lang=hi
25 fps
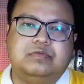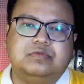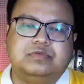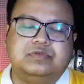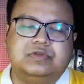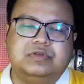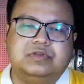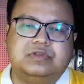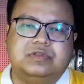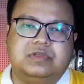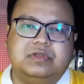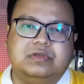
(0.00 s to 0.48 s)

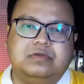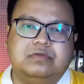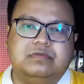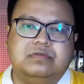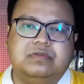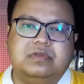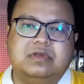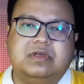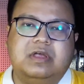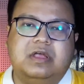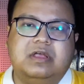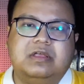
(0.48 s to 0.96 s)
कोशिश की
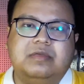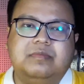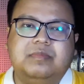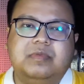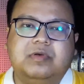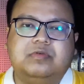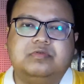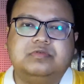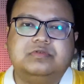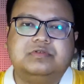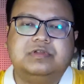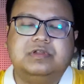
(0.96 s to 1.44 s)
उसने कहा कि
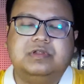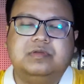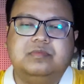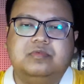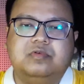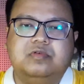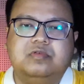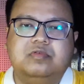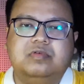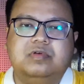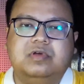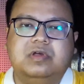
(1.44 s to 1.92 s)
मैं कुछ नहीं
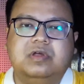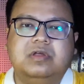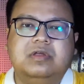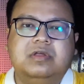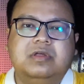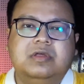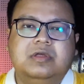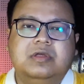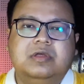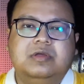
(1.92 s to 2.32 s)
बोलूँगा